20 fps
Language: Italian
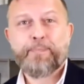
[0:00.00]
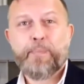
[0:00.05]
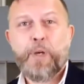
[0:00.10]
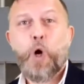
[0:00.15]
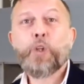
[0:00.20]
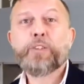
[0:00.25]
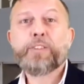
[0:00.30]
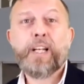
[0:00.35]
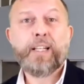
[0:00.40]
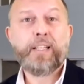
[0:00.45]

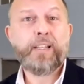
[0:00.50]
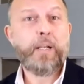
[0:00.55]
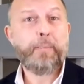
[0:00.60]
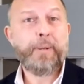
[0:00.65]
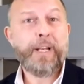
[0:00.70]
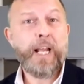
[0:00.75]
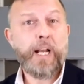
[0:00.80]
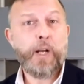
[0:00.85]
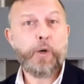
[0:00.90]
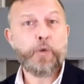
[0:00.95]
Oltre ad
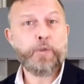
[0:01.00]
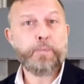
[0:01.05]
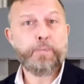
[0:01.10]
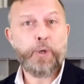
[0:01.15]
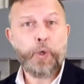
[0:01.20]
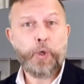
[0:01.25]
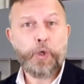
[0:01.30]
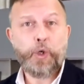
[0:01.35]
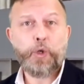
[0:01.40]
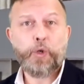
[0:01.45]
eliminare lo
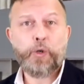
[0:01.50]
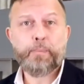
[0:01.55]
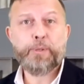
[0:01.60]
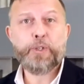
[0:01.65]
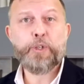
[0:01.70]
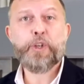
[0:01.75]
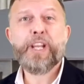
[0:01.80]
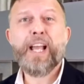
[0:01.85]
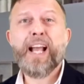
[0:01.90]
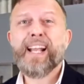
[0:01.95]
sporco,
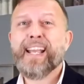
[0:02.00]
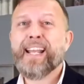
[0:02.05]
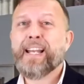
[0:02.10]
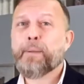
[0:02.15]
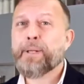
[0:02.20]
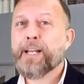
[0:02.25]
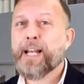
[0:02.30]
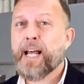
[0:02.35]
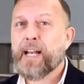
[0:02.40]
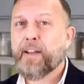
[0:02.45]
bisogna anche
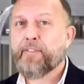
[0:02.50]
eliminare